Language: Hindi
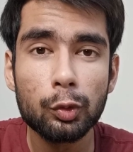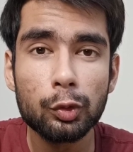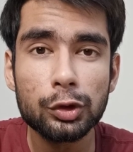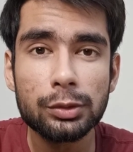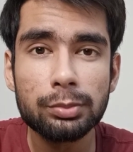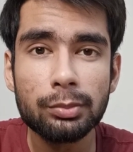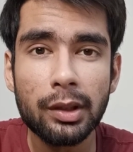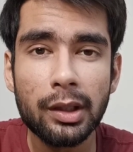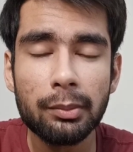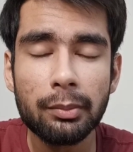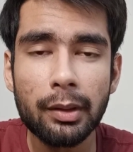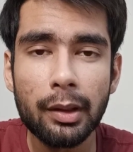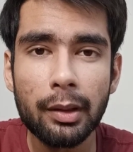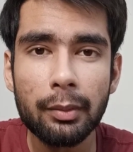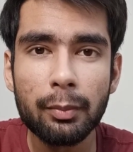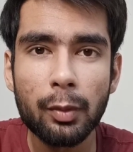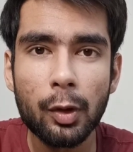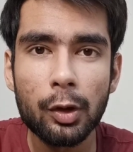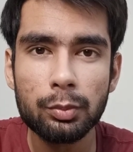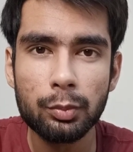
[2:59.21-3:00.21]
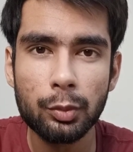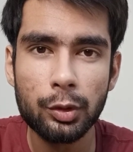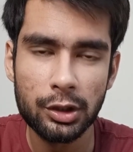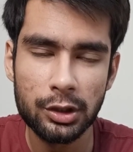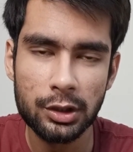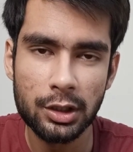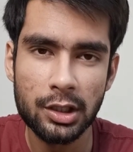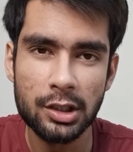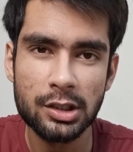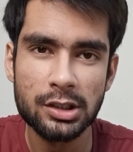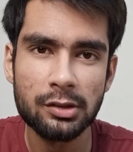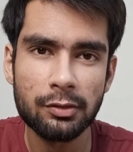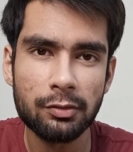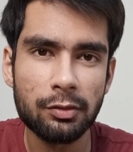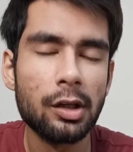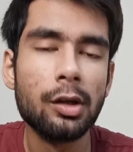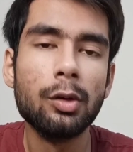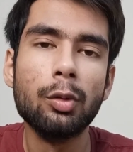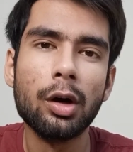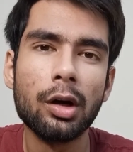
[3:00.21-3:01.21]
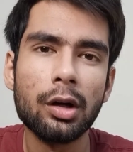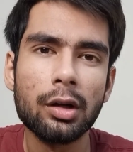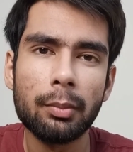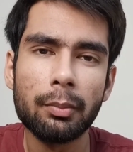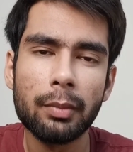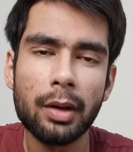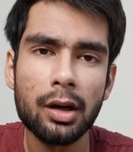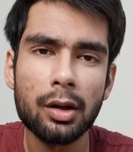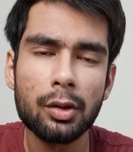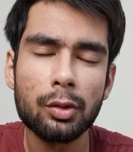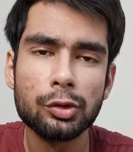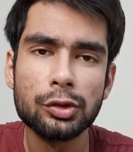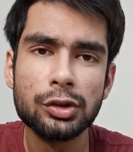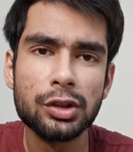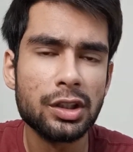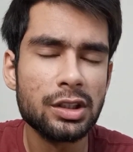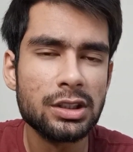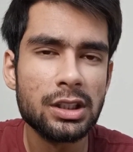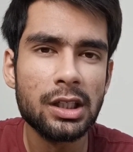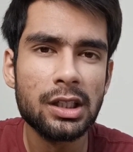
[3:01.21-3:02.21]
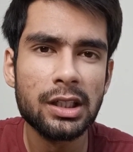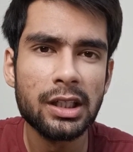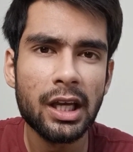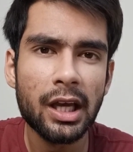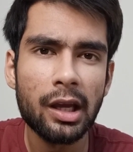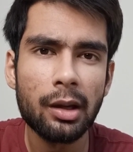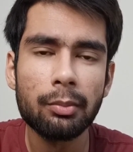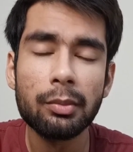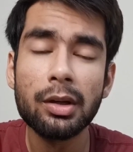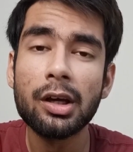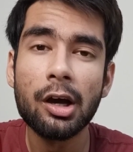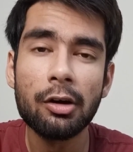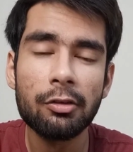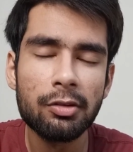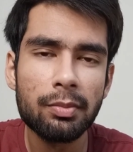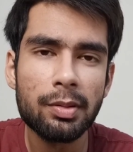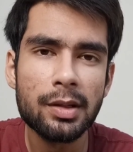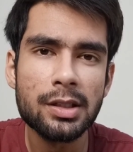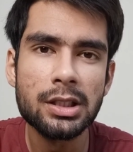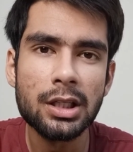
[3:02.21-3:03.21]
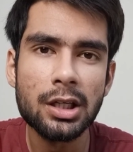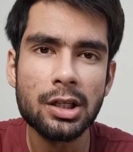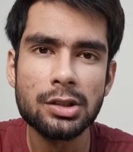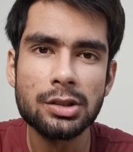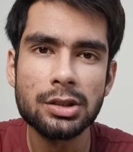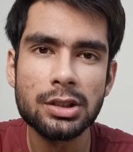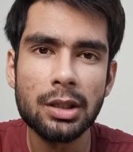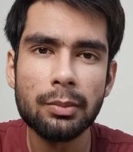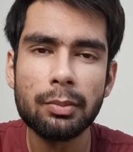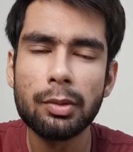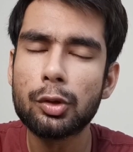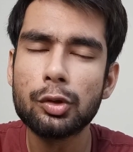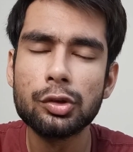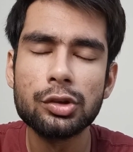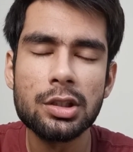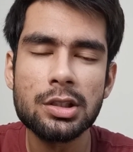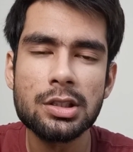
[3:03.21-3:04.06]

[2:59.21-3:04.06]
उसमें मैं बहुत बुरी तरीके से फेल हुआ हमारा कुछ रिजल्ट नहीं आया हमने काफ़ी पैसे खर्च किए पर कुछ